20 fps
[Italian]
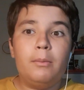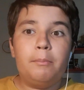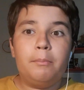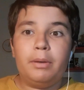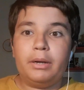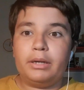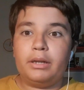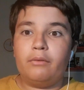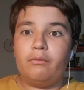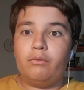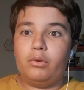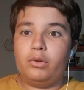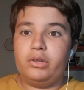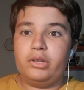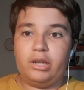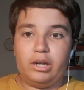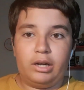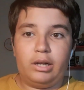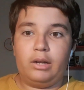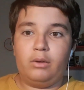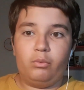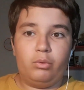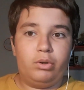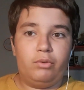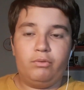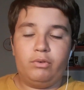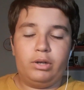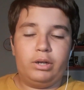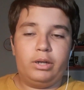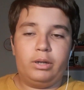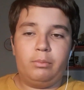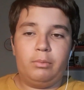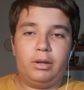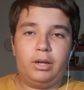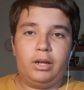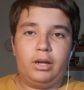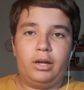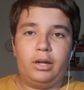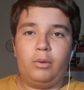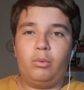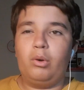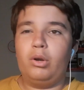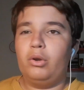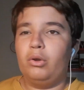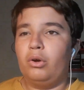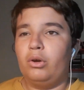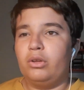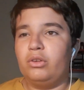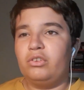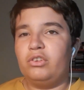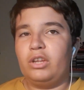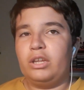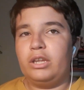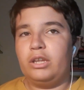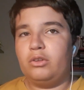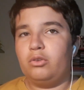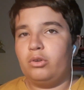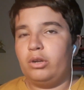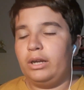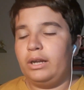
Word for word: Perché vuol dire che lui vuole rimanere. Quello si è detto,